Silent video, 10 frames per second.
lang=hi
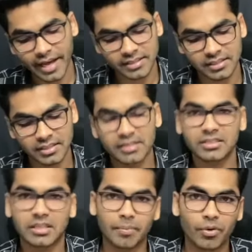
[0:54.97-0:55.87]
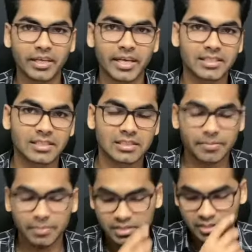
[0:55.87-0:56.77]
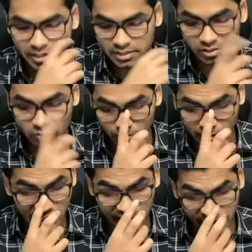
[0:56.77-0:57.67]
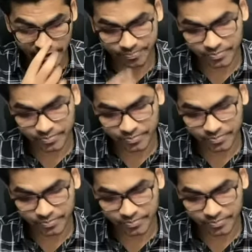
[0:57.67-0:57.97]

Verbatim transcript: एसिड सल्फोनिक एसिड से हम किस तरीके से इसको बना रहे हैं